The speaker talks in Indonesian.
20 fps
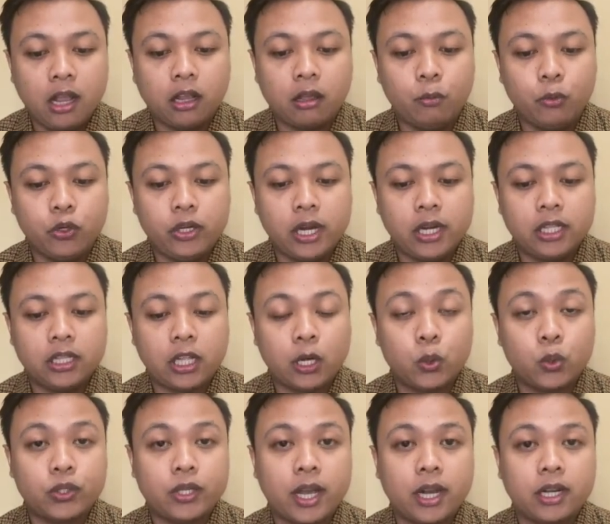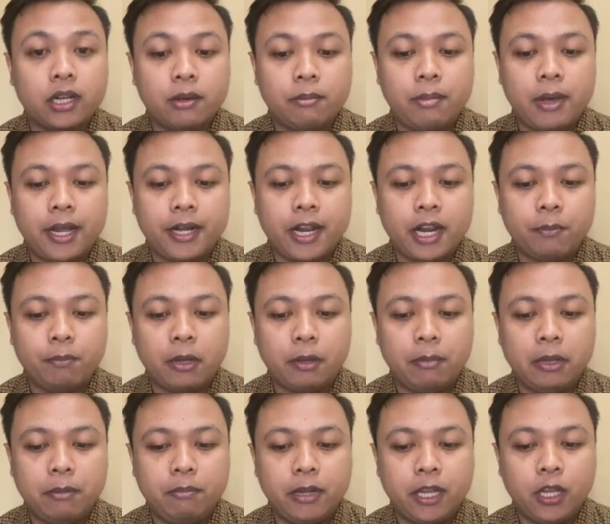kemudian diteruskan ke Badan
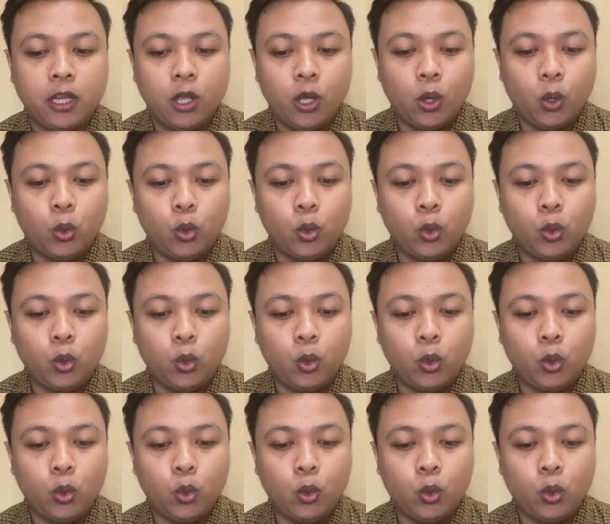PBB